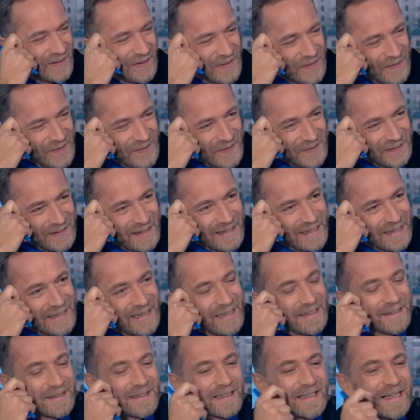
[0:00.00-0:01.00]
Это
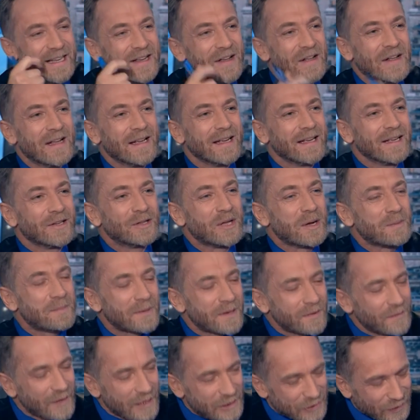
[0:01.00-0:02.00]
было действительно. Добрый
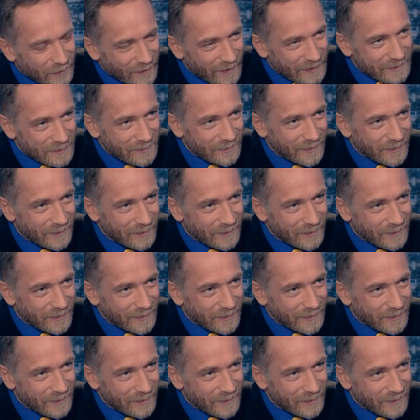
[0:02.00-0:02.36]
вечер, Владимир